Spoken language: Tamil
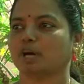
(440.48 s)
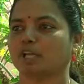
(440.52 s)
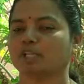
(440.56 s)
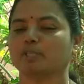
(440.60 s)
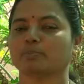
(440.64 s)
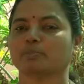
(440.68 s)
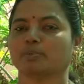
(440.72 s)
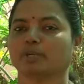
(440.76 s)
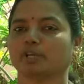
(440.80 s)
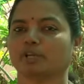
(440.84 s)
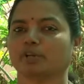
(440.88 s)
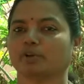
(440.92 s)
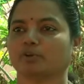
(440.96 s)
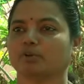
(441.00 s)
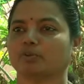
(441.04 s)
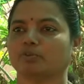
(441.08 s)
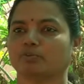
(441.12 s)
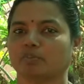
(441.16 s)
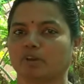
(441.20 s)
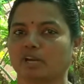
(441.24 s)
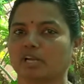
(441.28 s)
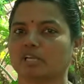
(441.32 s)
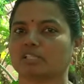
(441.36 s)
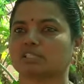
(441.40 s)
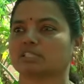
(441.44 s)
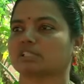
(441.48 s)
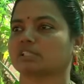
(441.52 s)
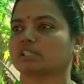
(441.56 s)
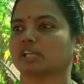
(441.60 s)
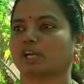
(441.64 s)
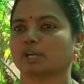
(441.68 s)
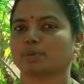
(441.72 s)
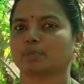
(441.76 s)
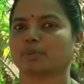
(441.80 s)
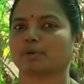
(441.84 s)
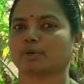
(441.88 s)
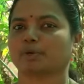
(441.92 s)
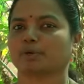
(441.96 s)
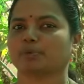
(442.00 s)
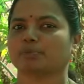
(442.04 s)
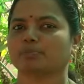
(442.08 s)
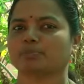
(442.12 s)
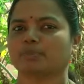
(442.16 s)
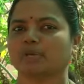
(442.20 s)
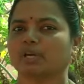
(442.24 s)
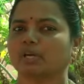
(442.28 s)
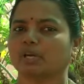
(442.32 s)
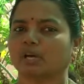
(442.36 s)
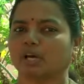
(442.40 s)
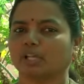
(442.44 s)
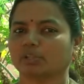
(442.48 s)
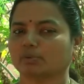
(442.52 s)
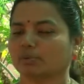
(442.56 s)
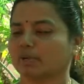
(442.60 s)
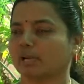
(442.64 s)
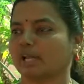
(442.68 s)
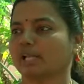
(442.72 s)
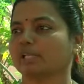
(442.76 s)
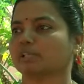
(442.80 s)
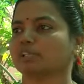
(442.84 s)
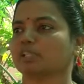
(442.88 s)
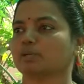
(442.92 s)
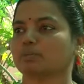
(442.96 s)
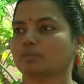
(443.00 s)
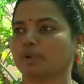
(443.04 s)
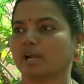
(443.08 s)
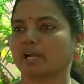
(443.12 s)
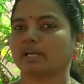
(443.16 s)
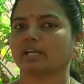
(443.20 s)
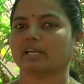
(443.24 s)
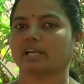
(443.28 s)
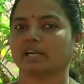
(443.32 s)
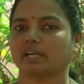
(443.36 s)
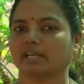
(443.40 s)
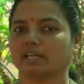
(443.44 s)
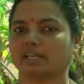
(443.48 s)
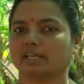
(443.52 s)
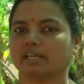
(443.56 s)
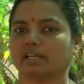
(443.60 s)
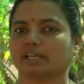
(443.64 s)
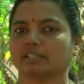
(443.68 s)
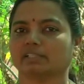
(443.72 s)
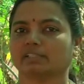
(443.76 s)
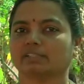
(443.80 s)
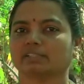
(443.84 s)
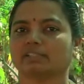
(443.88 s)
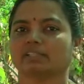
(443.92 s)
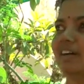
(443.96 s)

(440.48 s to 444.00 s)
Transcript: பாதிப்படையும் வளர்ச்சி தடைப்படும் அது ஒரு ஹெல்த்தி பிளான்ட்டாக இருக்காது